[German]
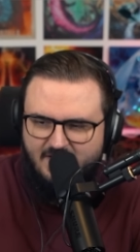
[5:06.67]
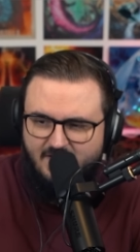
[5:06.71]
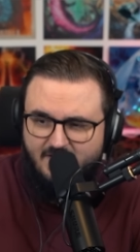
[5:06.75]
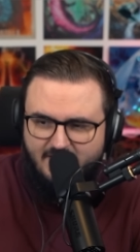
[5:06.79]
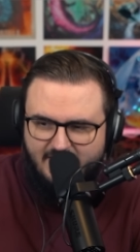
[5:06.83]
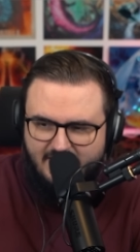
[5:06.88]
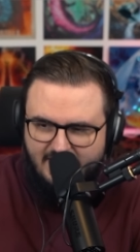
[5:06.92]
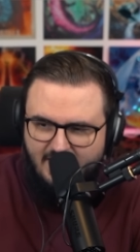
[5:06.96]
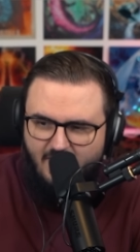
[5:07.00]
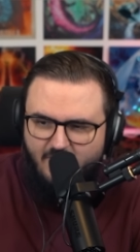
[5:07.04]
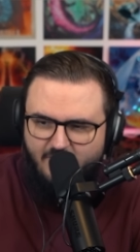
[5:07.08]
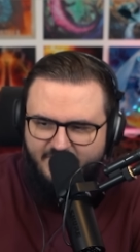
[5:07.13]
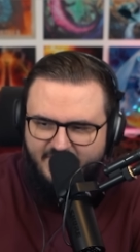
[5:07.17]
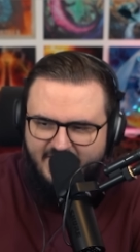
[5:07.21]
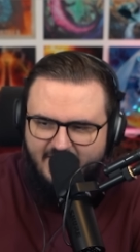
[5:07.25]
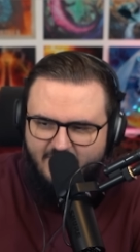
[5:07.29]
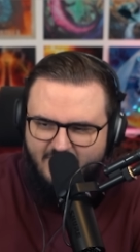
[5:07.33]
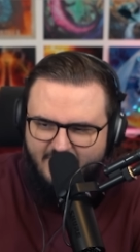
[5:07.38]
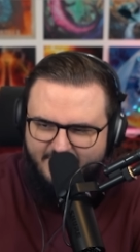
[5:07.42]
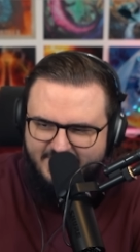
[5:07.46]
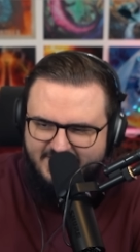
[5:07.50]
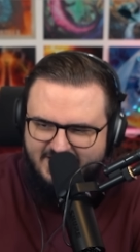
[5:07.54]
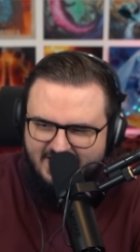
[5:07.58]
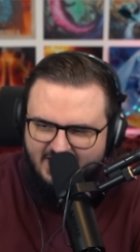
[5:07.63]
Genau wie der
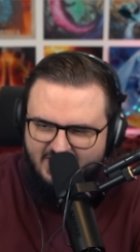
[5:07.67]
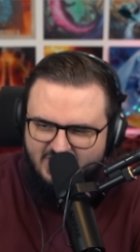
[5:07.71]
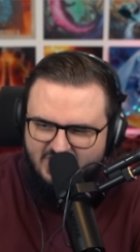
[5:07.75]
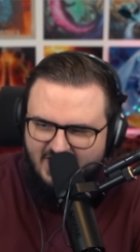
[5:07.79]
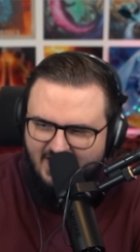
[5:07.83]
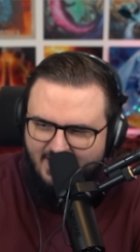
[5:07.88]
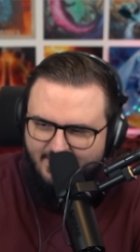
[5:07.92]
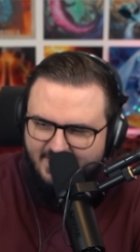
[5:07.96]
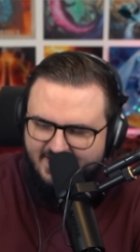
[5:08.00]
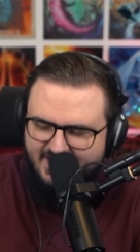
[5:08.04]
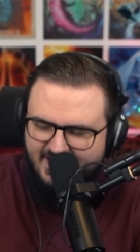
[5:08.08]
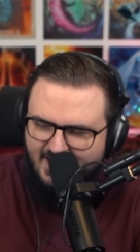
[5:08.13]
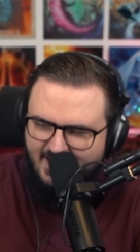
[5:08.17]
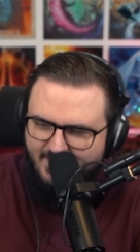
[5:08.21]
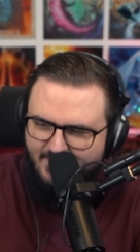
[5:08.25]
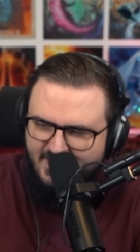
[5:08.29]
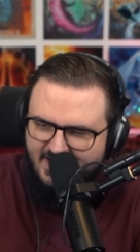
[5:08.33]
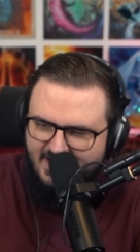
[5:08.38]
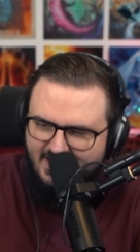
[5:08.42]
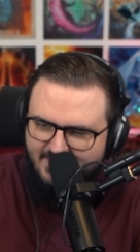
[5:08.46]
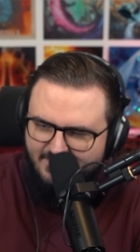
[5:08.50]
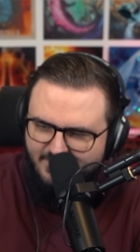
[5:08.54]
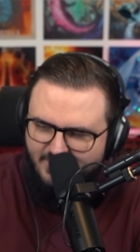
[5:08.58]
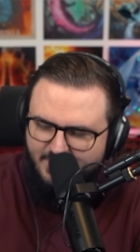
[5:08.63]
Kommentarschreiber, der eben
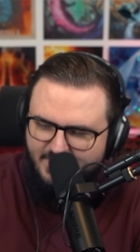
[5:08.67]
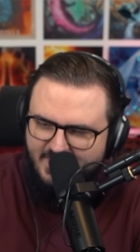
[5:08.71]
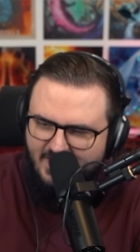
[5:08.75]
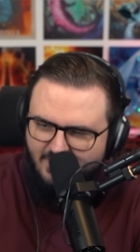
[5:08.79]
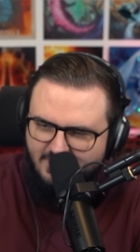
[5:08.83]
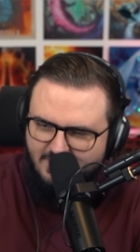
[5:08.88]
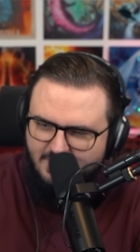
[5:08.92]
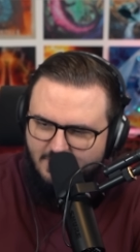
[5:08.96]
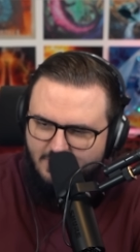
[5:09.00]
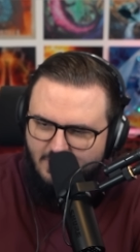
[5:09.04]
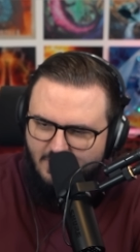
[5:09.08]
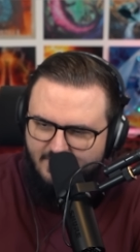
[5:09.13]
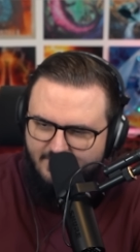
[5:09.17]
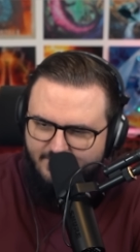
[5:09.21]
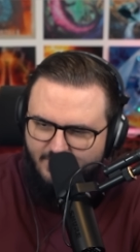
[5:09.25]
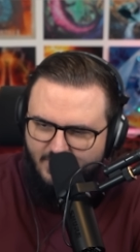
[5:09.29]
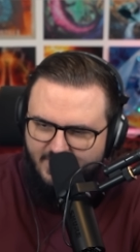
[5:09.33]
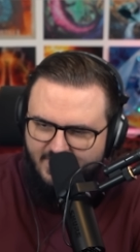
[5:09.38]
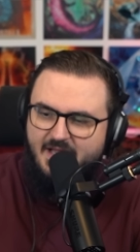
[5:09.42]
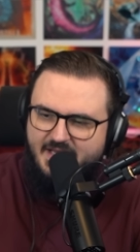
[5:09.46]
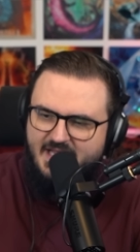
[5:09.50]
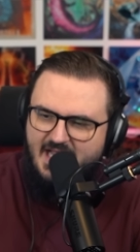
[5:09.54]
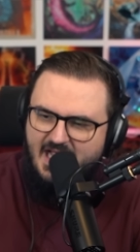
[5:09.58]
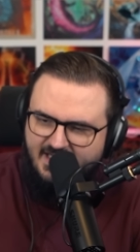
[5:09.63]
gerade von mir outgecallt
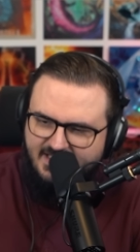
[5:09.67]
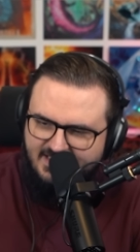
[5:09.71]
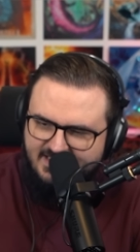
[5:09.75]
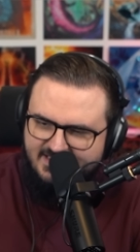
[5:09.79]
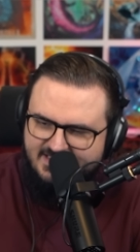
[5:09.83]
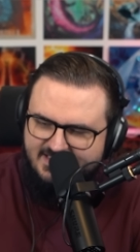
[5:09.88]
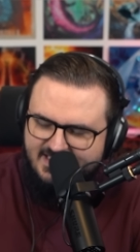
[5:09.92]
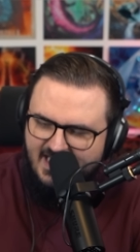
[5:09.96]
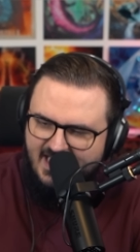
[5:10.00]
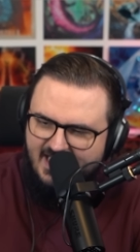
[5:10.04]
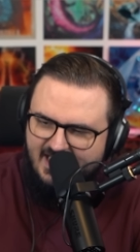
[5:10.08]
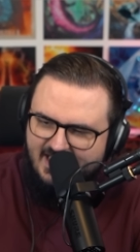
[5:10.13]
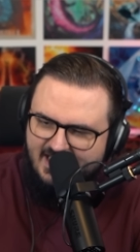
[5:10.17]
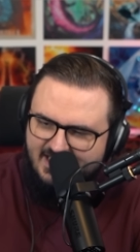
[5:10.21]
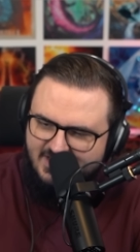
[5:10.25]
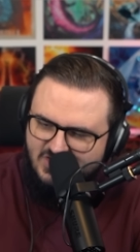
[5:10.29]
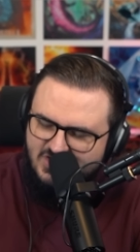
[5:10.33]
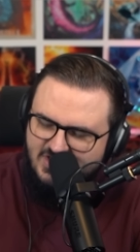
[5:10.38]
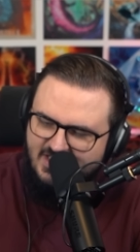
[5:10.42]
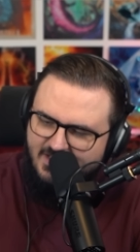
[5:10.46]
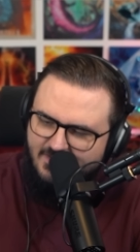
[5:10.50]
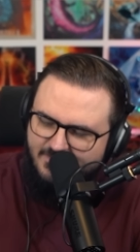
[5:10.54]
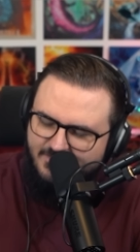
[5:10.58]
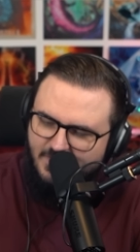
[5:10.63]
wurde. Der hat gesehen, er
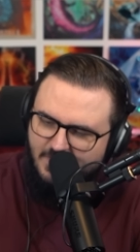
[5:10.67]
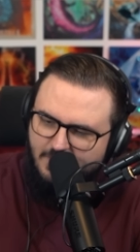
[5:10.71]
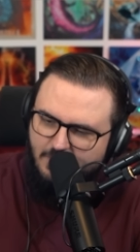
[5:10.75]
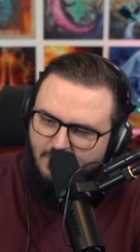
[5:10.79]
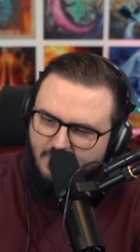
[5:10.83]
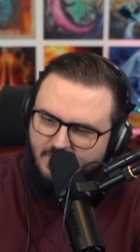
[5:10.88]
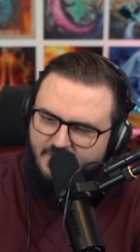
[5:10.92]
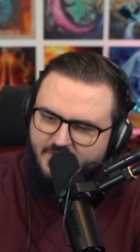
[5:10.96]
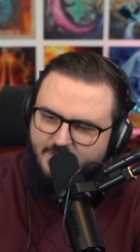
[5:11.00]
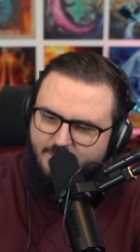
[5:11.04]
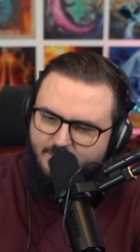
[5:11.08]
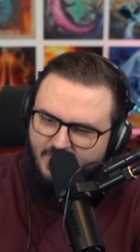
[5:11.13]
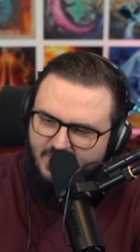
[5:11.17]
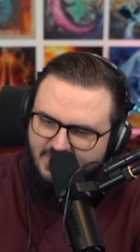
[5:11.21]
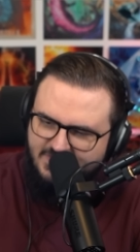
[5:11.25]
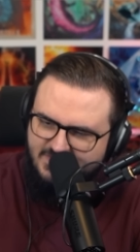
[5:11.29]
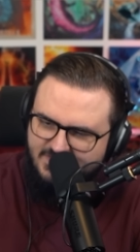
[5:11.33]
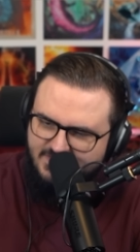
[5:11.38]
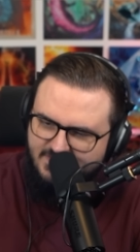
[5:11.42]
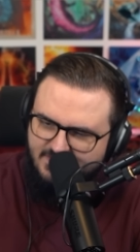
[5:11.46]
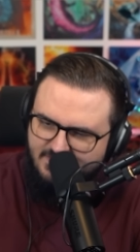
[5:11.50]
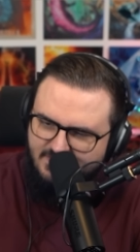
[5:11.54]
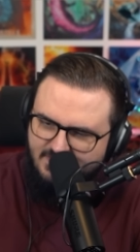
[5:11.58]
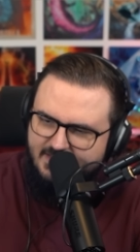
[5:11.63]
steht auf verlorenem
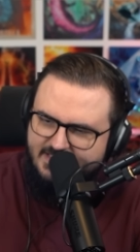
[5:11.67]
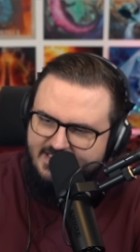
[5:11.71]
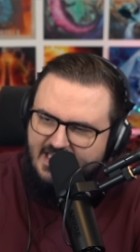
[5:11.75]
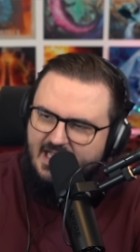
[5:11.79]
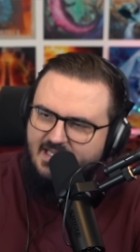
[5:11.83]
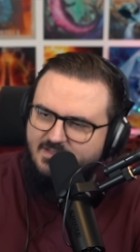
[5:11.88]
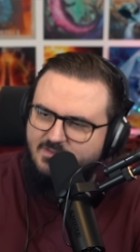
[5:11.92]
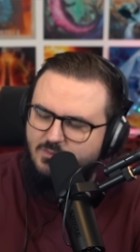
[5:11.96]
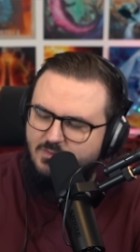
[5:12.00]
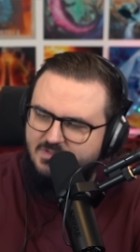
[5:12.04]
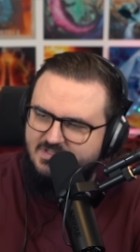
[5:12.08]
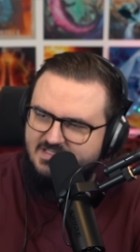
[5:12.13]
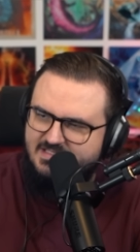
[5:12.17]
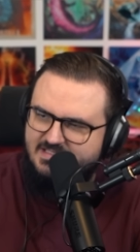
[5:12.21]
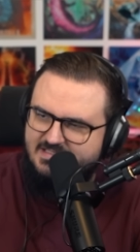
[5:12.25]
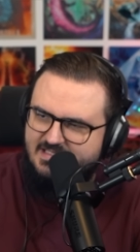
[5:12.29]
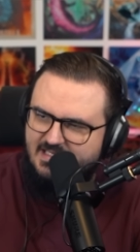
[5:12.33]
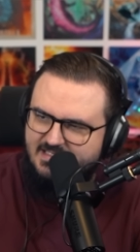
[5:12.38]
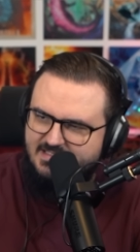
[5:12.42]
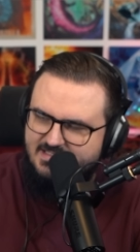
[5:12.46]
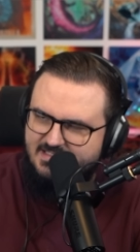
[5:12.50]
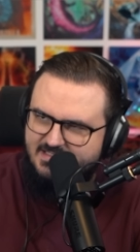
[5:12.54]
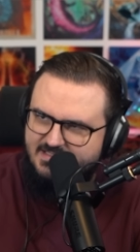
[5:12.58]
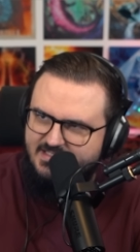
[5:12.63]
Posten. Der hat kurz
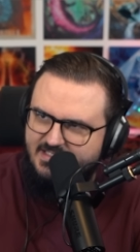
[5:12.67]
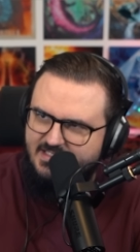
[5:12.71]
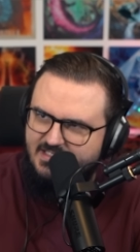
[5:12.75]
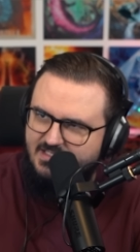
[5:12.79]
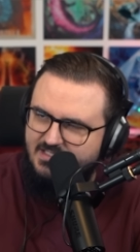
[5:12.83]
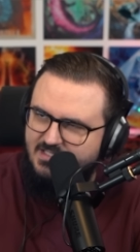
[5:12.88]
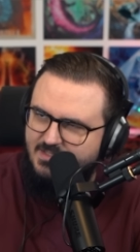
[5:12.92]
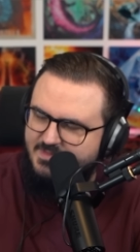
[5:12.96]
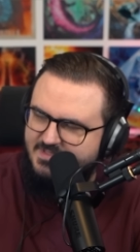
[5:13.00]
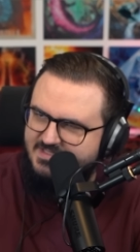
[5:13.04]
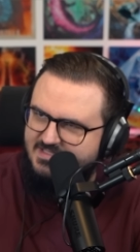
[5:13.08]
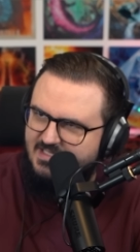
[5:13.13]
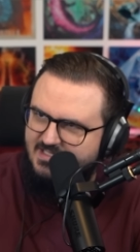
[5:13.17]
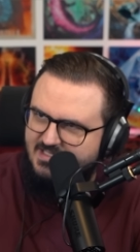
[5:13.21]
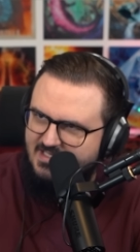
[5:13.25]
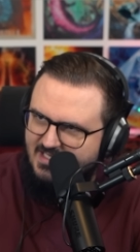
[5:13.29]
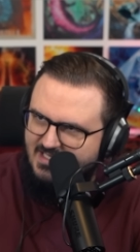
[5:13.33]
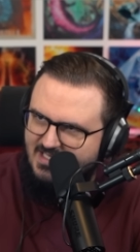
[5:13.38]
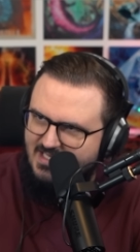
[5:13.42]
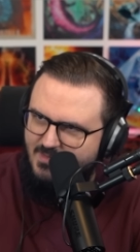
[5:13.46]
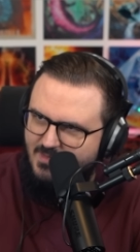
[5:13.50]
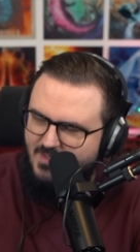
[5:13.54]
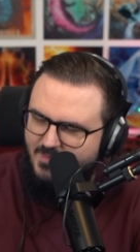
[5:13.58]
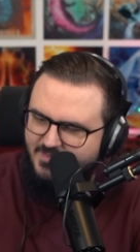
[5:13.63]
gesagt, Satire. Ich habe gesagt,
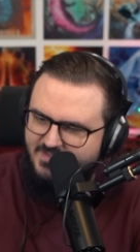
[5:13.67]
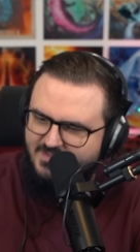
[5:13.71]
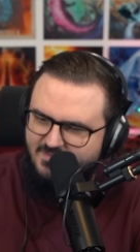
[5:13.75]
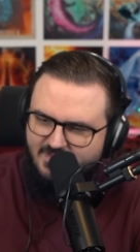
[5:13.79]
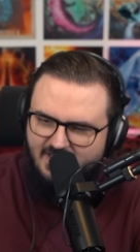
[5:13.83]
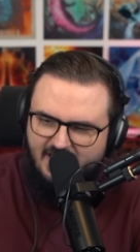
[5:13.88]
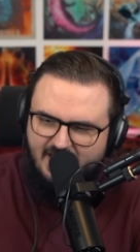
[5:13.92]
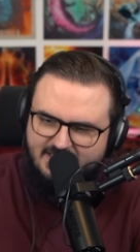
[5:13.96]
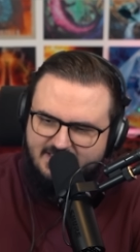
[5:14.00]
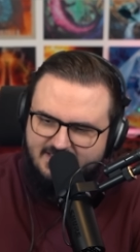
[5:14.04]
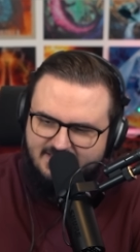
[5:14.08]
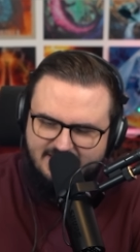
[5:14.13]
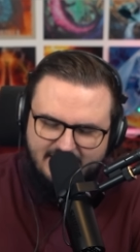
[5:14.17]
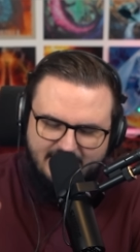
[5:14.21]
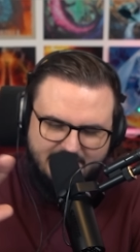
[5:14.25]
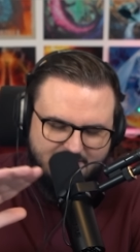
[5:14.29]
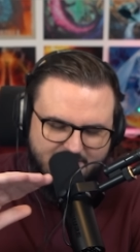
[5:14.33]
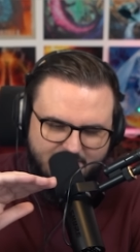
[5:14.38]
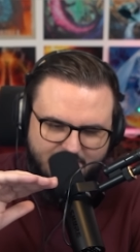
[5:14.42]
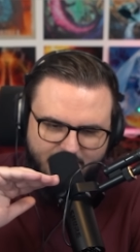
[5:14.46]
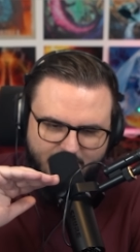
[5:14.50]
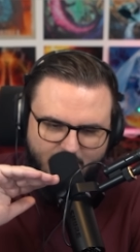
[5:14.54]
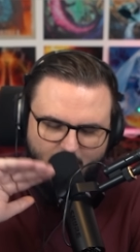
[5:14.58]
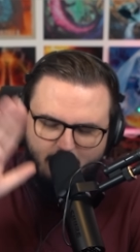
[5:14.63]
erklär mal bitte. Und er hat
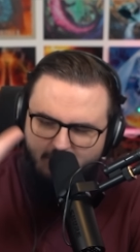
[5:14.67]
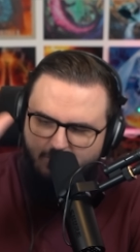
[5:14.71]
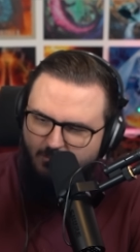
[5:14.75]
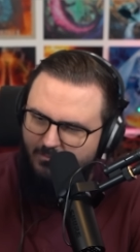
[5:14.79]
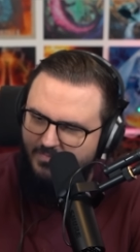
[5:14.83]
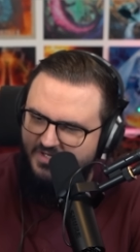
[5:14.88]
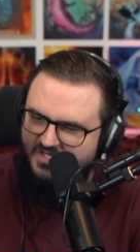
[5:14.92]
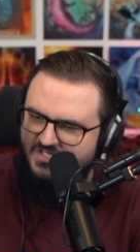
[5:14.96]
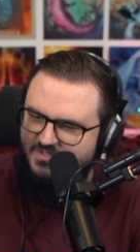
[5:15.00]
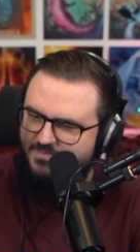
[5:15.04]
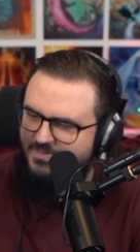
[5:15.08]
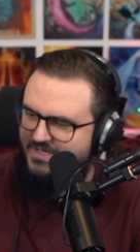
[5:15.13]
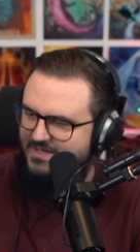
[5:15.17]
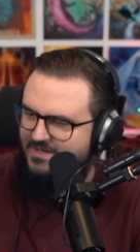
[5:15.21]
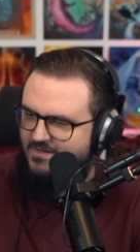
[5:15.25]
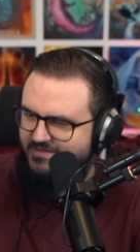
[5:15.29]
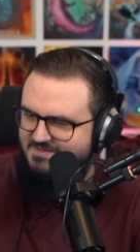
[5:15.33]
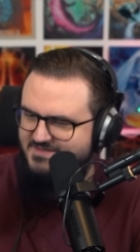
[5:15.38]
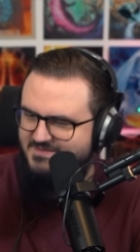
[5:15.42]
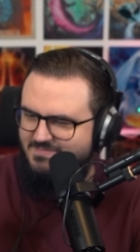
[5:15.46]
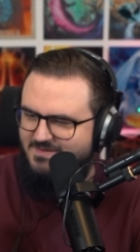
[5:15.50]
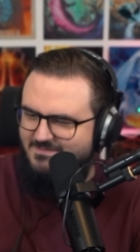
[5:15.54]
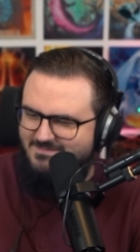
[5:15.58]
gesagt, no, ich bin raus.